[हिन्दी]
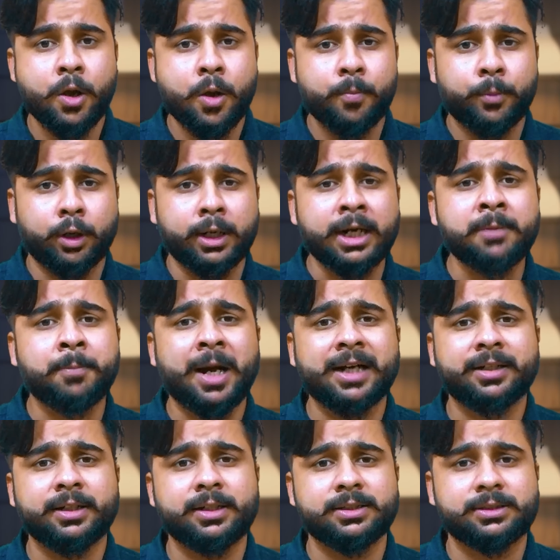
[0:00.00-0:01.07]
प्रोडक्ट
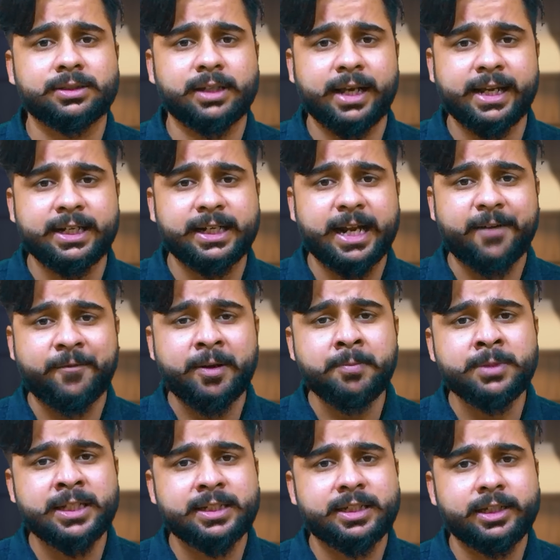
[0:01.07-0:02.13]
पार्टनर्स एक
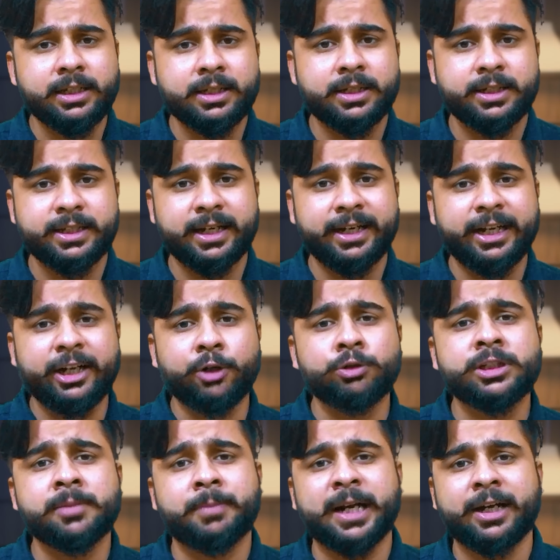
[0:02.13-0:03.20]
एफएमसीजी या
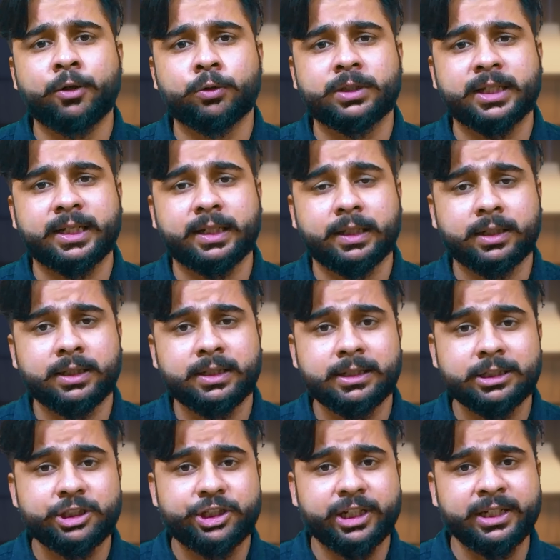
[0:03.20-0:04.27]
डी ब्रांड होते
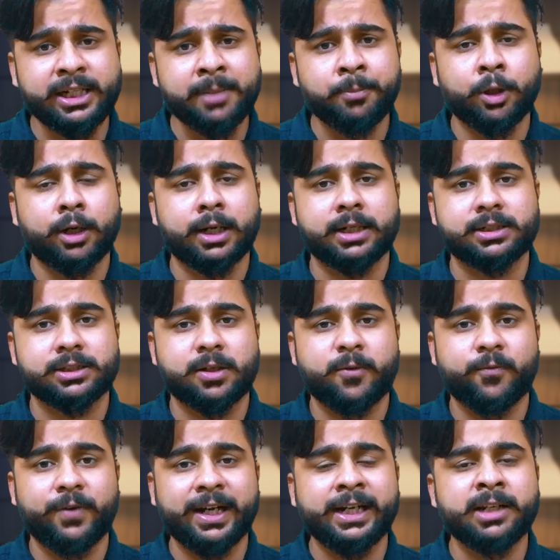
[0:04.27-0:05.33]
हैं जिनके प्रोडक्ट्स
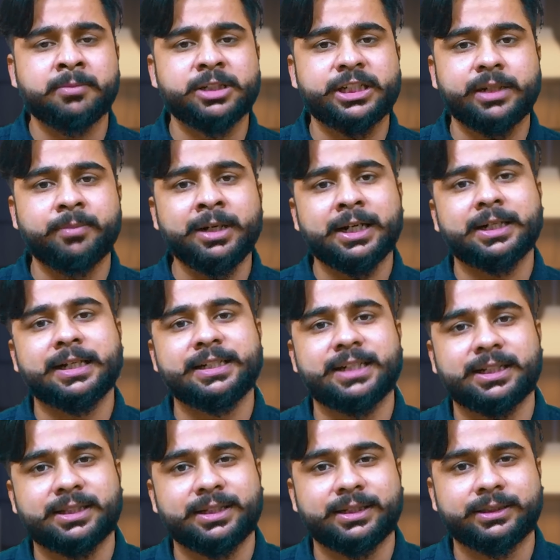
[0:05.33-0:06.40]
वेंडिंग मशीन में रखे
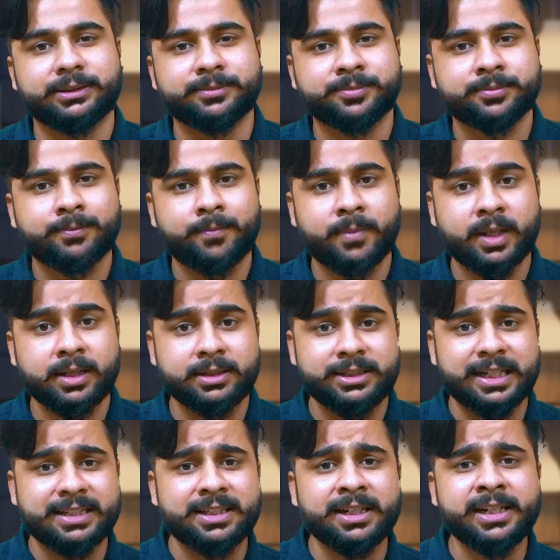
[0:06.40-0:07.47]
जाते हैं
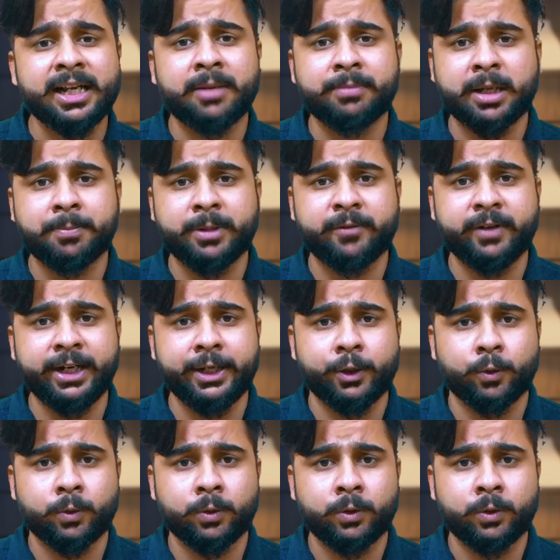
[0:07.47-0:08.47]
जैसा कि हमने अपनी वीडियो